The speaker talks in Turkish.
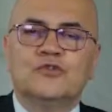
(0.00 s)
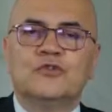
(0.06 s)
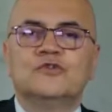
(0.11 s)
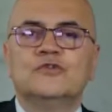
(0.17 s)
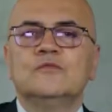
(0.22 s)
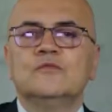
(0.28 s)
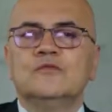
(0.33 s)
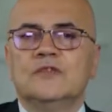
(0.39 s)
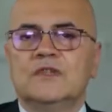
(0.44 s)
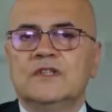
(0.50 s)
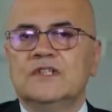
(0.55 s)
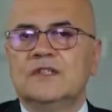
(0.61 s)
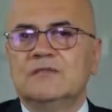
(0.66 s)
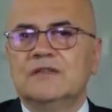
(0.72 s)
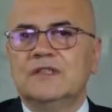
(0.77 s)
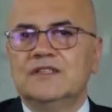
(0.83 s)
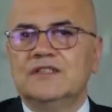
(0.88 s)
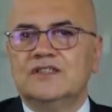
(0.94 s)
çözüm
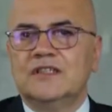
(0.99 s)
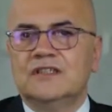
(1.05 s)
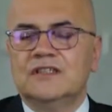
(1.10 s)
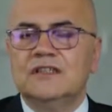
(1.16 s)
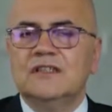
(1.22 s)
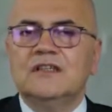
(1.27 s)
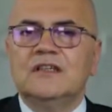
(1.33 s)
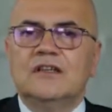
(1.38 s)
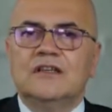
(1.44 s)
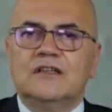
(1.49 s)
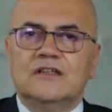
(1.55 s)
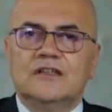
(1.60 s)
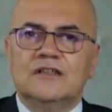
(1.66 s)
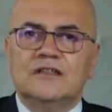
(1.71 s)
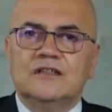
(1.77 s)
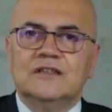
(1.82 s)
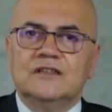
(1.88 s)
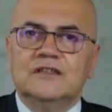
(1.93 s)
üretebileceğini
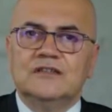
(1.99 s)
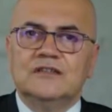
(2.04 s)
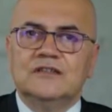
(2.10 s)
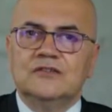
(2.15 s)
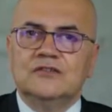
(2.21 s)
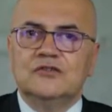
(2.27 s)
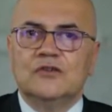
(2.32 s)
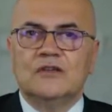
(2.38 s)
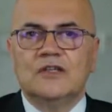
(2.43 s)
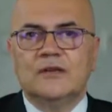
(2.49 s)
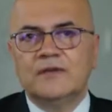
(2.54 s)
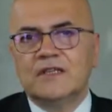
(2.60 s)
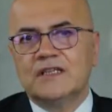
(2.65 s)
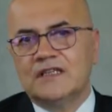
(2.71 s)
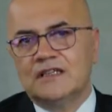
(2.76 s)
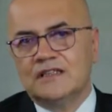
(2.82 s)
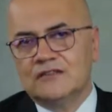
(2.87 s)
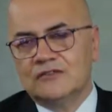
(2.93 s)
e,
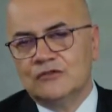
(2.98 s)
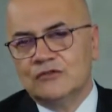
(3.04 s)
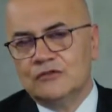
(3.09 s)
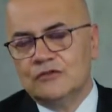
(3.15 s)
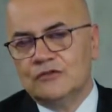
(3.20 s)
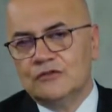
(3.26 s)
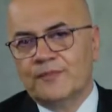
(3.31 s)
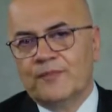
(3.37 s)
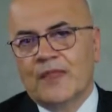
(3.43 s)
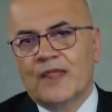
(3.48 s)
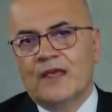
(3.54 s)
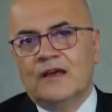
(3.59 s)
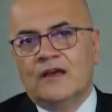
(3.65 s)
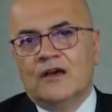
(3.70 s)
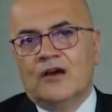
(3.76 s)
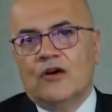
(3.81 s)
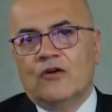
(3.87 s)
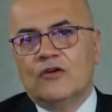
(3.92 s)
söylemek yerinde olur.
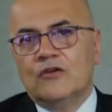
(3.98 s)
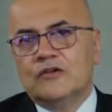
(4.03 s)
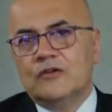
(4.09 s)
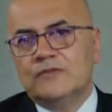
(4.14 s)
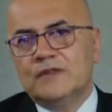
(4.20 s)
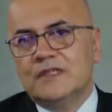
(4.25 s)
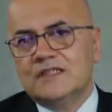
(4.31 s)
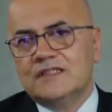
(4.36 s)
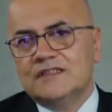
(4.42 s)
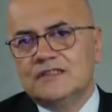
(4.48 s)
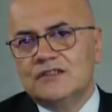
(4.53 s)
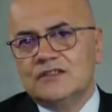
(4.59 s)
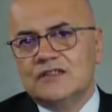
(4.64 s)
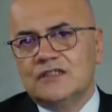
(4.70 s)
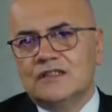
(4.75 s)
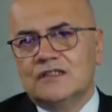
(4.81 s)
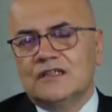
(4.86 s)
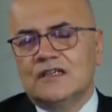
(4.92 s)
Onkoplastik
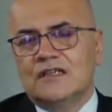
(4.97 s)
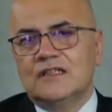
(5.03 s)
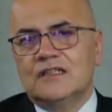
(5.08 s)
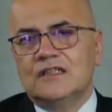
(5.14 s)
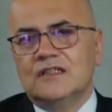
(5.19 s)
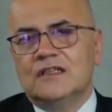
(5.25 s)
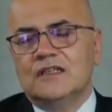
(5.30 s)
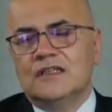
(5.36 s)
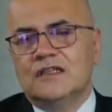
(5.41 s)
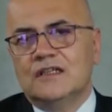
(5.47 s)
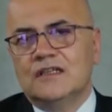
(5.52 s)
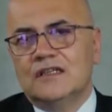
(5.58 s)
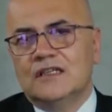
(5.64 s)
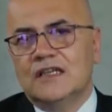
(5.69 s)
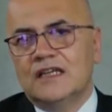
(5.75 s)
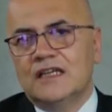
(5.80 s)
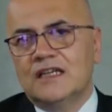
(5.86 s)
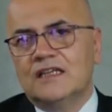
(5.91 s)
cerrahi e,
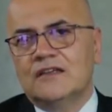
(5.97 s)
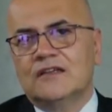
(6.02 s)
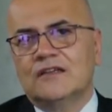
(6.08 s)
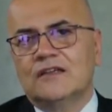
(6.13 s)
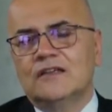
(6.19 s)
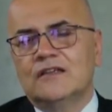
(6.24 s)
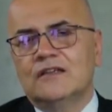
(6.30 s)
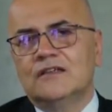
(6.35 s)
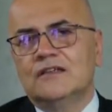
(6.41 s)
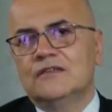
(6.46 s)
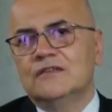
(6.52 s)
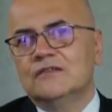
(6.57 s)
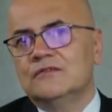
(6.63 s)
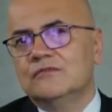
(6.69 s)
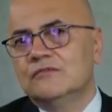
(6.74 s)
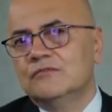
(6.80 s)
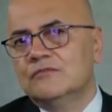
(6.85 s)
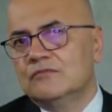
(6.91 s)
gerek e,
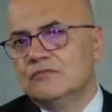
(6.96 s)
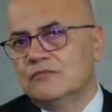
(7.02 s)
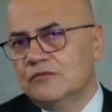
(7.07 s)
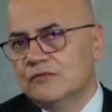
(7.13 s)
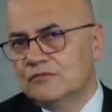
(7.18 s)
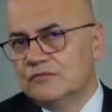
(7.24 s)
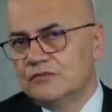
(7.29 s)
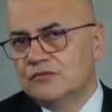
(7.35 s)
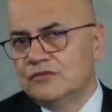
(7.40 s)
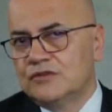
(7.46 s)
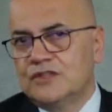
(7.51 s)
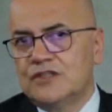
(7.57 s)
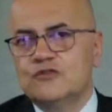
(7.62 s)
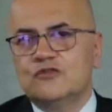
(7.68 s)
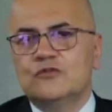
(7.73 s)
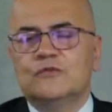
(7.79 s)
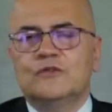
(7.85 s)
Türkiye